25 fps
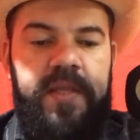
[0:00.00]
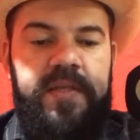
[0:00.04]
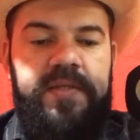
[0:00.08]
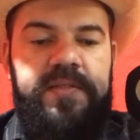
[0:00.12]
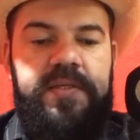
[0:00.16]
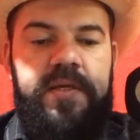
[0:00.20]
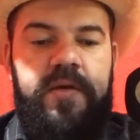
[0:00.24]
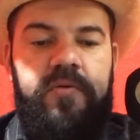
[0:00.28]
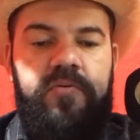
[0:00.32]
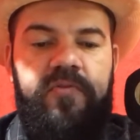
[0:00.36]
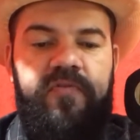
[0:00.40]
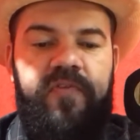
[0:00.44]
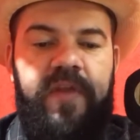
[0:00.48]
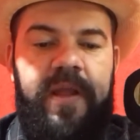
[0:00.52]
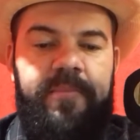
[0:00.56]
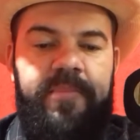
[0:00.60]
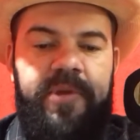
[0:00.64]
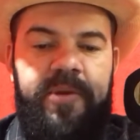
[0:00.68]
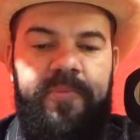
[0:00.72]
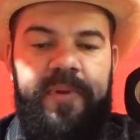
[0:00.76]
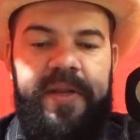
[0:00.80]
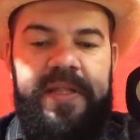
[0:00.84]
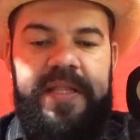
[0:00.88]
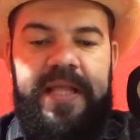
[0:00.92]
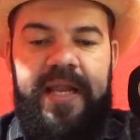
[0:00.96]
Segundo
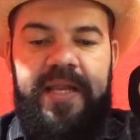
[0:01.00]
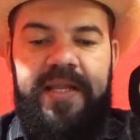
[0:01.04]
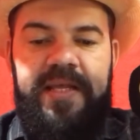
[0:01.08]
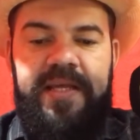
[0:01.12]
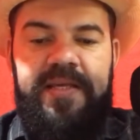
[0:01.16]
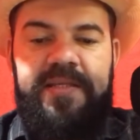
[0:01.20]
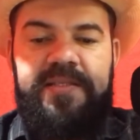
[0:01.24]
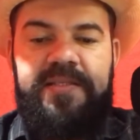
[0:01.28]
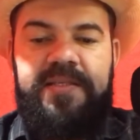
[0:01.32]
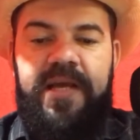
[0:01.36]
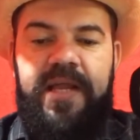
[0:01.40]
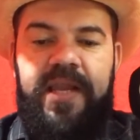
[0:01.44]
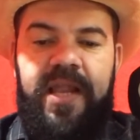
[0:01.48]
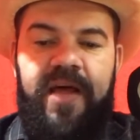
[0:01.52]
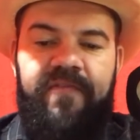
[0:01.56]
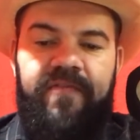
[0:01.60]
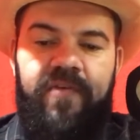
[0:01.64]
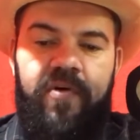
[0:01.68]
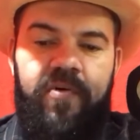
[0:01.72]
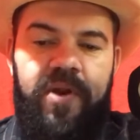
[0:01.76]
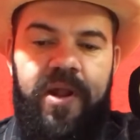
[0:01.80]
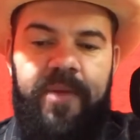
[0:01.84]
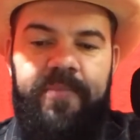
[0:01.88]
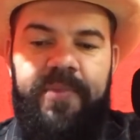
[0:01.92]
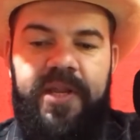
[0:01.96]
Vlamir Brandalize, a
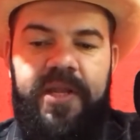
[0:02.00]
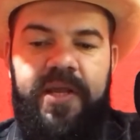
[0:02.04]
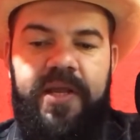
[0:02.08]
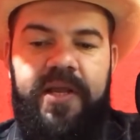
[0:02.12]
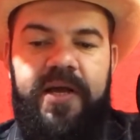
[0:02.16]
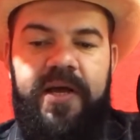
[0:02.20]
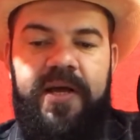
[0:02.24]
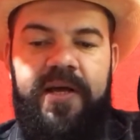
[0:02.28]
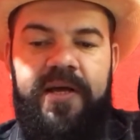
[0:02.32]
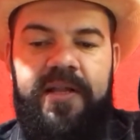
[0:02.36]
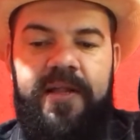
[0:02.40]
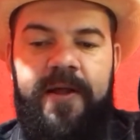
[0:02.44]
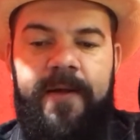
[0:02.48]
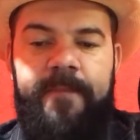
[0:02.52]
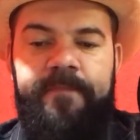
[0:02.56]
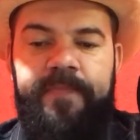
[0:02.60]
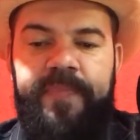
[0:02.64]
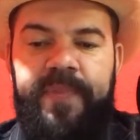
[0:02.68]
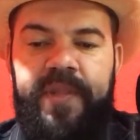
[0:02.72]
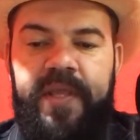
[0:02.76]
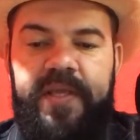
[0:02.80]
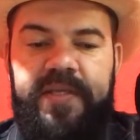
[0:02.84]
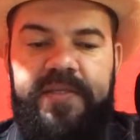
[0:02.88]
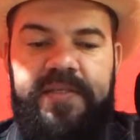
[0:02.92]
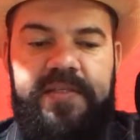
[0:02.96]
lavoura americana
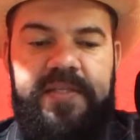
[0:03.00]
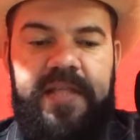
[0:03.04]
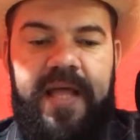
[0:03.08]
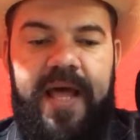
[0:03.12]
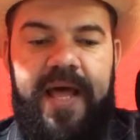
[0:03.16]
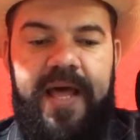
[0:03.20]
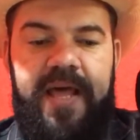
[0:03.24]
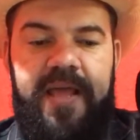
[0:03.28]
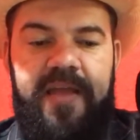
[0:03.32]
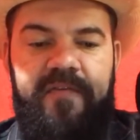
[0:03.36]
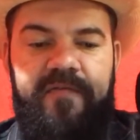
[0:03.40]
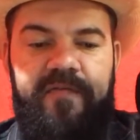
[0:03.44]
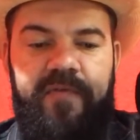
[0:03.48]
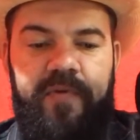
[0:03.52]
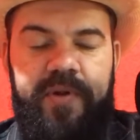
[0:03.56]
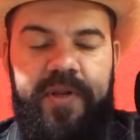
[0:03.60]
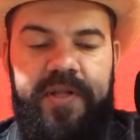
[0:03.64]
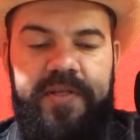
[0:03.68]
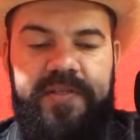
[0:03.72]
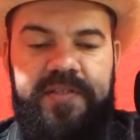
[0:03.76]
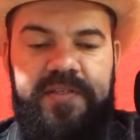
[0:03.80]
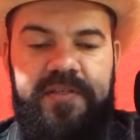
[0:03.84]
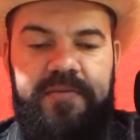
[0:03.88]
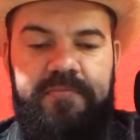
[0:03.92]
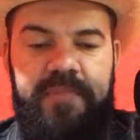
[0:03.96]
está em
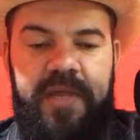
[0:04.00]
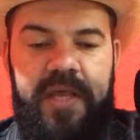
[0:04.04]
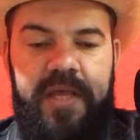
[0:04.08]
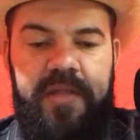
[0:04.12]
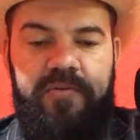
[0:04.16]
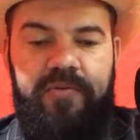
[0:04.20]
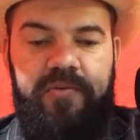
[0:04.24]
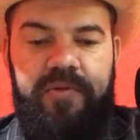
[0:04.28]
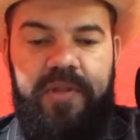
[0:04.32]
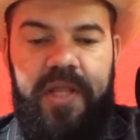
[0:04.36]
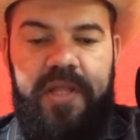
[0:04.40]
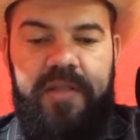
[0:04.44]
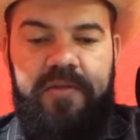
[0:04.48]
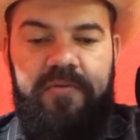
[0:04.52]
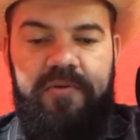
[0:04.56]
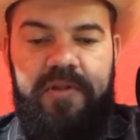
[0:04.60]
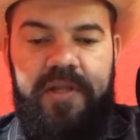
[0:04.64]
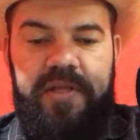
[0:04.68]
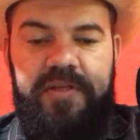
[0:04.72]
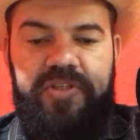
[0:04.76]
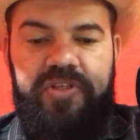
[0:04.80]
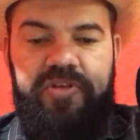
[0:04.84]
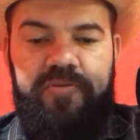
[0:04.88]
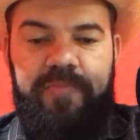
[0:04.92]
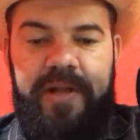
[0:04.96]
florescimento dentro
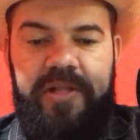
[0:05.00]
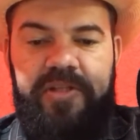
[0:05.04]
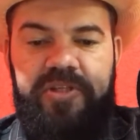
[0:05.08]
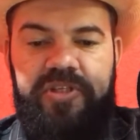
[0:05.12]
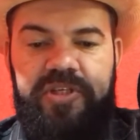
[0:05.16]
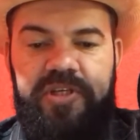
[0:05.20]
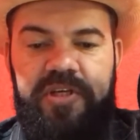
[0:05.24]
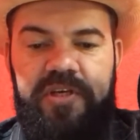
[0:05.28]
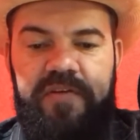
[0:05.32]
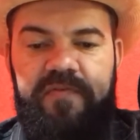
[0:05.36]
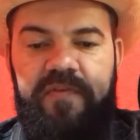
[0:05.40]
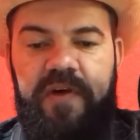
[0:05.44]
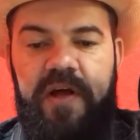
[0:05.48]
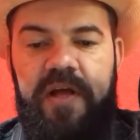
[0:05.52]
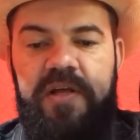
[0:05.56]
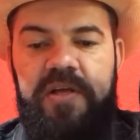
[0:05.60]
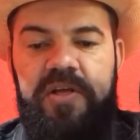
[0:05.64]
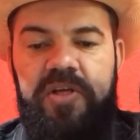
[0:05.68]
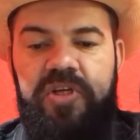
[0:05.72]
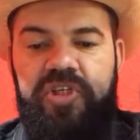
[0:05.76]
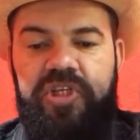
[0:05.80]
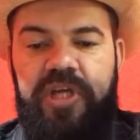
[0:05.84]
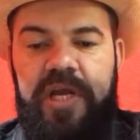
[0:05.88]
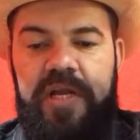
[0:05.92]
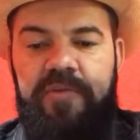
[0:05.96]
da estimativa.
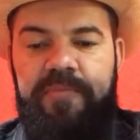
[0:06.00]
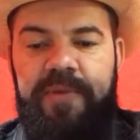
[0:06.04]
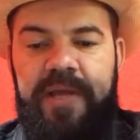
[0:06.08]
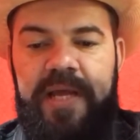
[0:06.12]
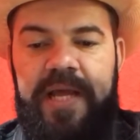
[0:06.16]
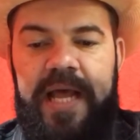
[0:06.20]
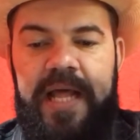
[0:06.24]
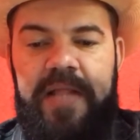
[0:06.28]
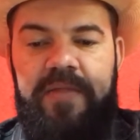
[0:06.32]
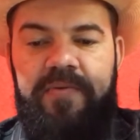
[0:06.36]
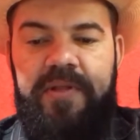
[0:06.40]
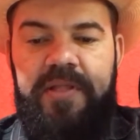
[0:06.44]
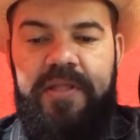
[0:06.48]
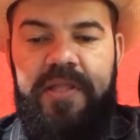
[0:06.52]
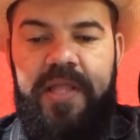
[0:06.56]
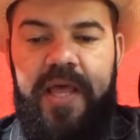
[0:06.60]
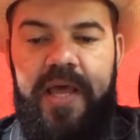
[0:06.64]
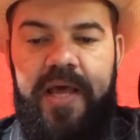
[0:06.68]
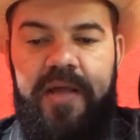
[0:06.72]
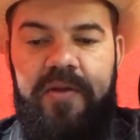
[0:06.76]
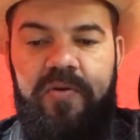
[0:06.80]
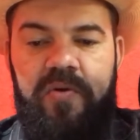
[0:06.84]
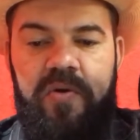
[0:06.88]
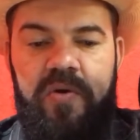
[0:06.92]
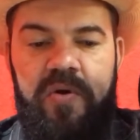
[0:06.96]
Já no mercado
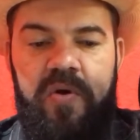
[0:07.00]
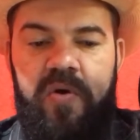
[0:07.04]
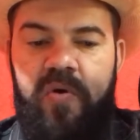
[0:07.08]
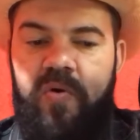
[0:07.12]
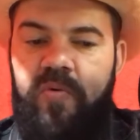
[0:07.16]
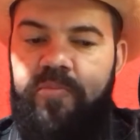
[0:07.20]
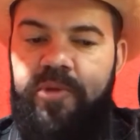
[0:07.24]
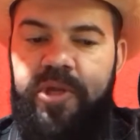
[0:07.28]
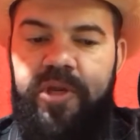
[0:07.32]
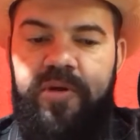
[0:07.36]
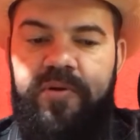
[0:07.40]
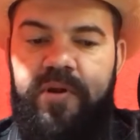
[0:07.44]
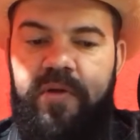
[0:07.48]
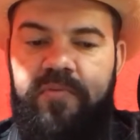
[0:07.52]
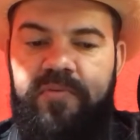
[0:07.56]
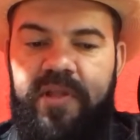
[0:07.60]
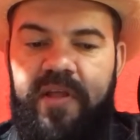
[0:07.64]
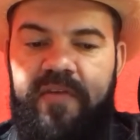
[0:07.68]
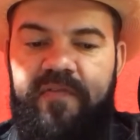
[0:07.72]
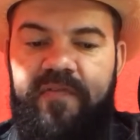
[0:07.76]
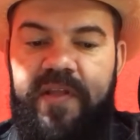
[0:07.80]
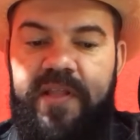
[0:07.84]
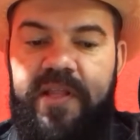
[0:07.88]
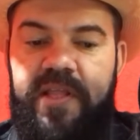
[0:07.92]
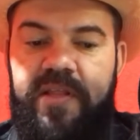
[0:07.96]
interno, o milho não
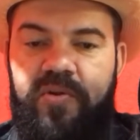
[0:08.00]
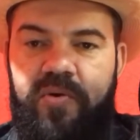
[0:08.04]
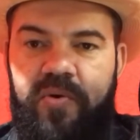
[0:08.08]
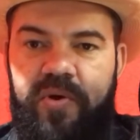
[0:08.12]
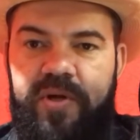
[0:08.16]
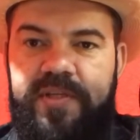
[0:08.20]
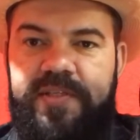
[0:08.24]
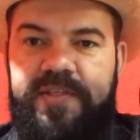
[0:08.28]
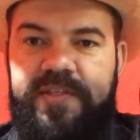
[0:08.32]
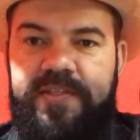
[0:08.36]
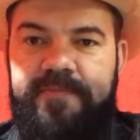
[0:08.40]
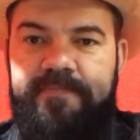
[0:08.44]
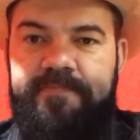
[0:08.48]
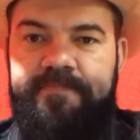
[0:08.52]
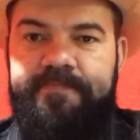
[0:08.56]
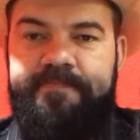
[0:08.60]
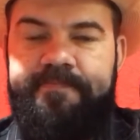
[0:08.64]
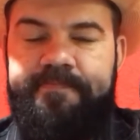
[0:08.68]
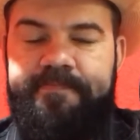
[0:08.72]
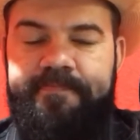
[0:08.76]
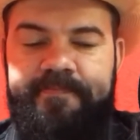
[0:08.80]
tem vendedores.